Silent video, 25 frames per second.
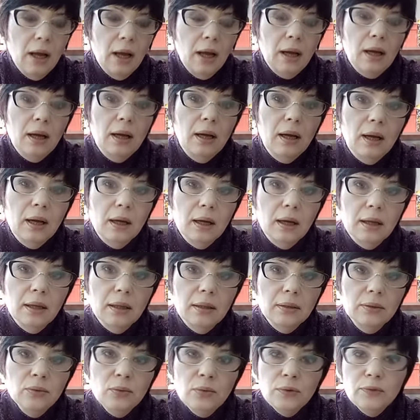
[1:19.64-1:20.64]
а,
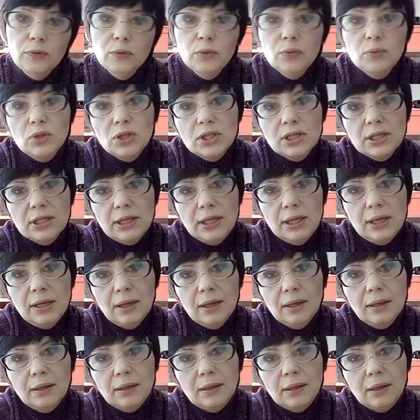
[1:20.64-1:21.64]
ну и в том числе
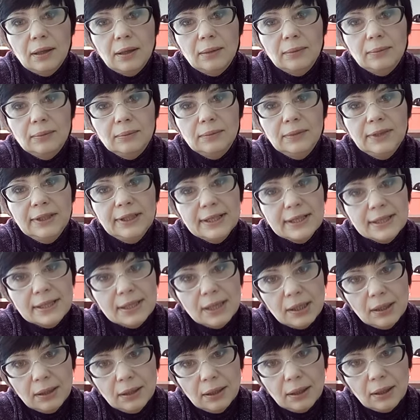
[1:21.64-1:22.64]
это
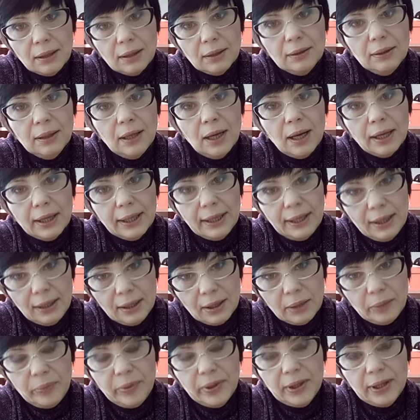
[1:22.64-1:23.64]
недостаток на
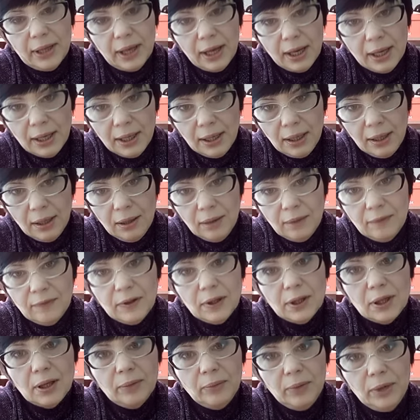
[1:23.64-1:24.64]
кетопитании
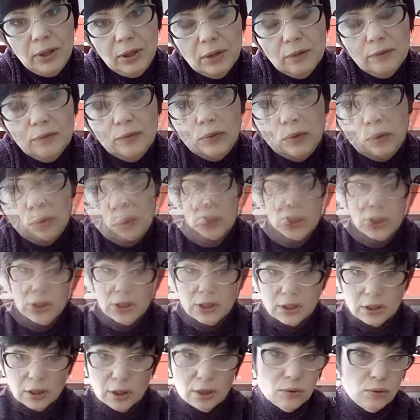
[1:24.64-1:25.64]
витаминов. Я пошла
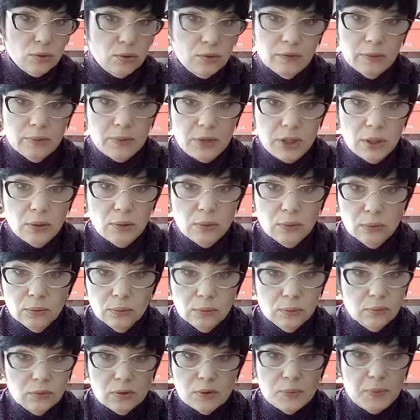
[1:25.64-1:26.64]
сразу же в
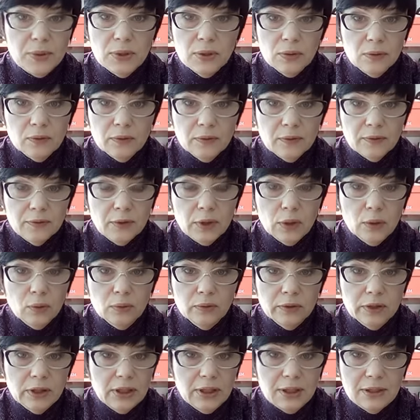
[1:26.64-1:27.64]
аптеку с первого,
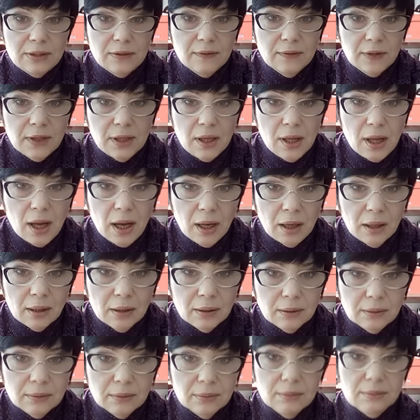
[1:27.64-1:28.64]
второго, третьего
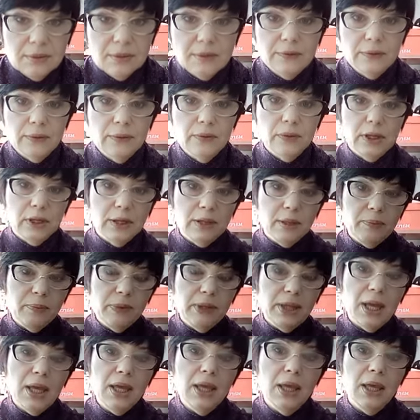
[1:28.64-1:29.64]
дня своего
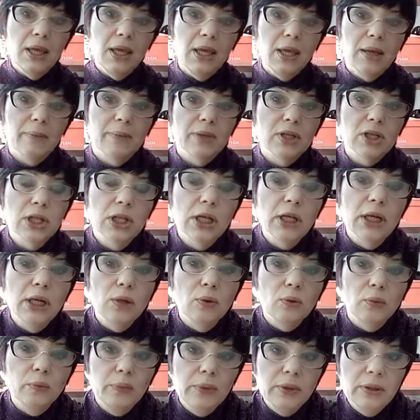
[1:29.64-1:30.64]
кетопитания. Я пошла и
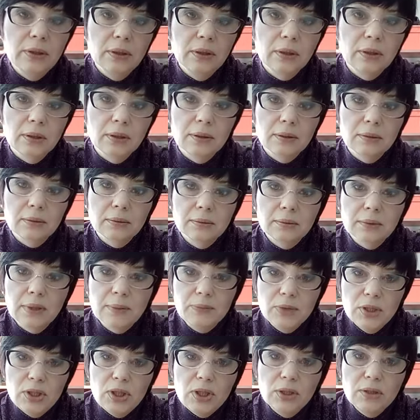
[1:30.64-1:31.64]
купила
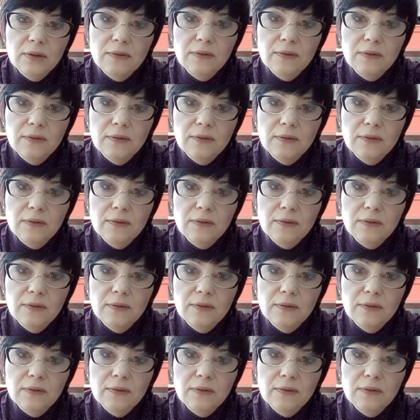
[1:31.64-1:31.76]
аптечные